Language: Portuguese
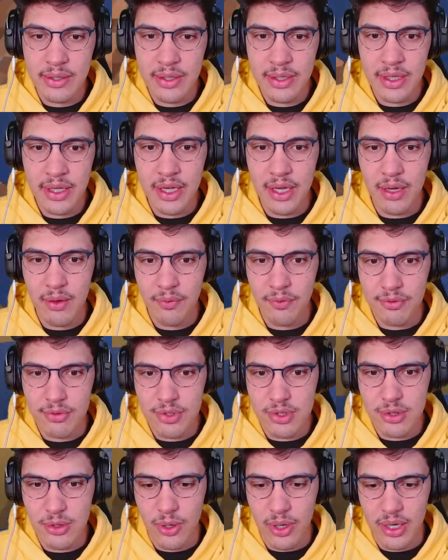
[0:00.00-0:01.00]
E
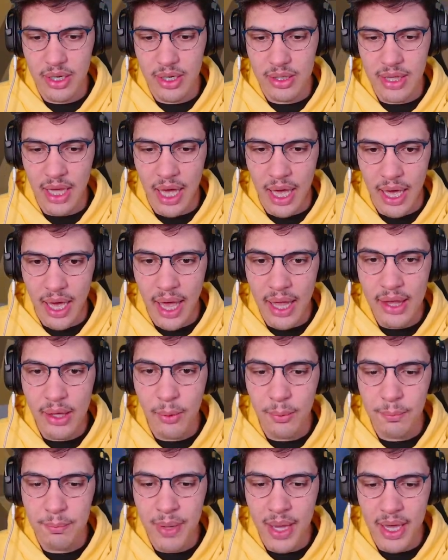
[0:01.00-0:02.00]
funciona, tá. Ah,
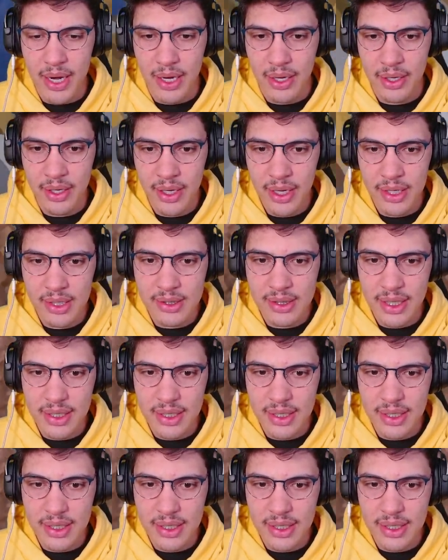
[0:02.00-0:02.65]
não, pera. Ele tá